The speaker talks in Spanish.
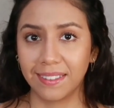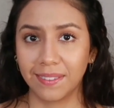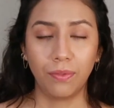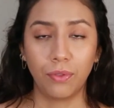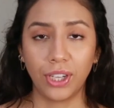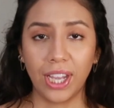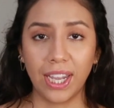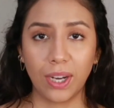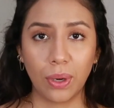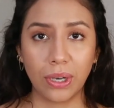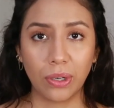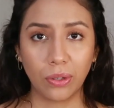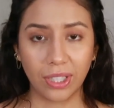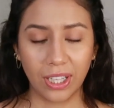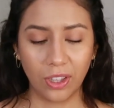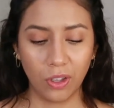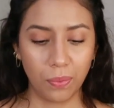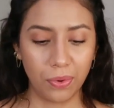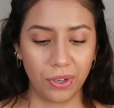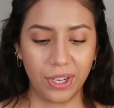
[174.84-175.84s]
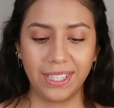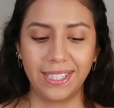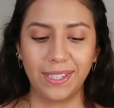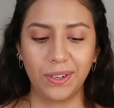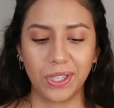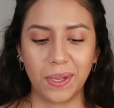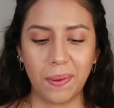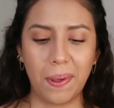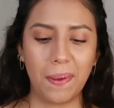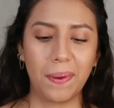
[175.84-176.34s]
Voy a irlo anotando porque si
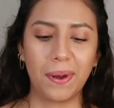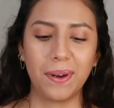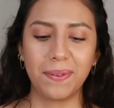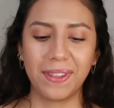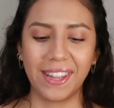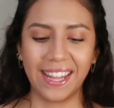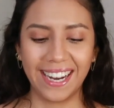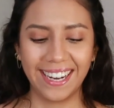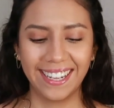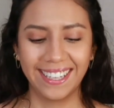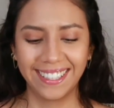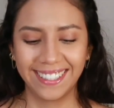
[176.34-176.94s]
no se me va a olvidar.